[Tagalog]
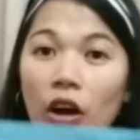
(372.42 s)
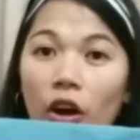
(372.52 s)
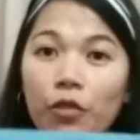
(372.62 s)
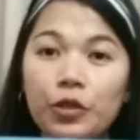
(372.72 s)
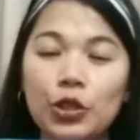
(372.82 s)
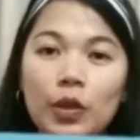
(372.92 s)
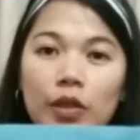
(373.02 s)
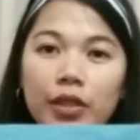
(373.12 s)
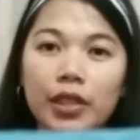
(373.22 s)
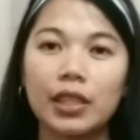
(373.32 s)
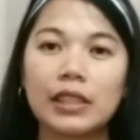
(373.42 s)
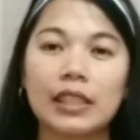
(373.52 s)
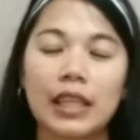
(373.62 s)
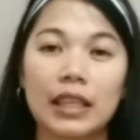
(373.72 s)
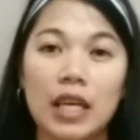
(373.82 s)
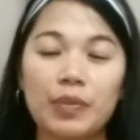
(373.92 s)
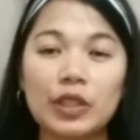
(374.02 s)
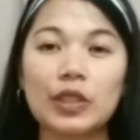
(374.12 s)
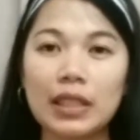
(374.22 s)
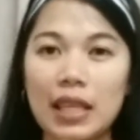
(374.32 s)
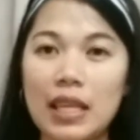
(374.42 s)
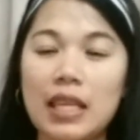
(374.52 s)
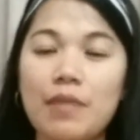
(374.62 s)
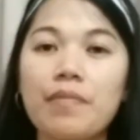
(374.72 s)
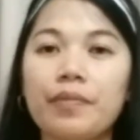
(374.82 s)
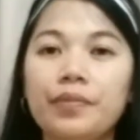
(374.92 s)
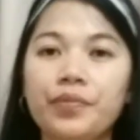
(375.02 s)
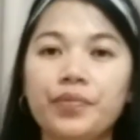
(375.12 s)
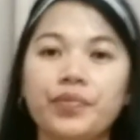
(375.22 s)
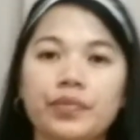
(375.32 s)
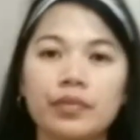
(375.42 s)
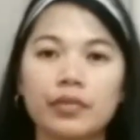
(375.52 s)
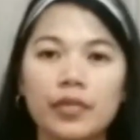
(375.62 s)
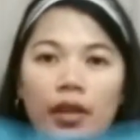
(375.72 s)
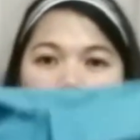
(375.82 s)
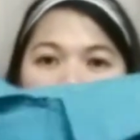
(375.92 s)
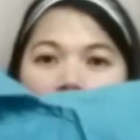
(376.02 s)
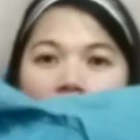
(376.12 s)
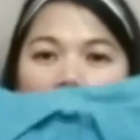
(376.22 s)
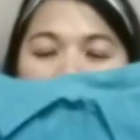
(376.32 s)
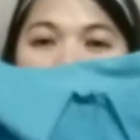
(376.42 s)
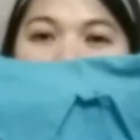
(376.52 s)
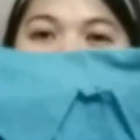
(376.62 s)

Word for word: Off shoulder din siya. Tapos yung denim, ayan.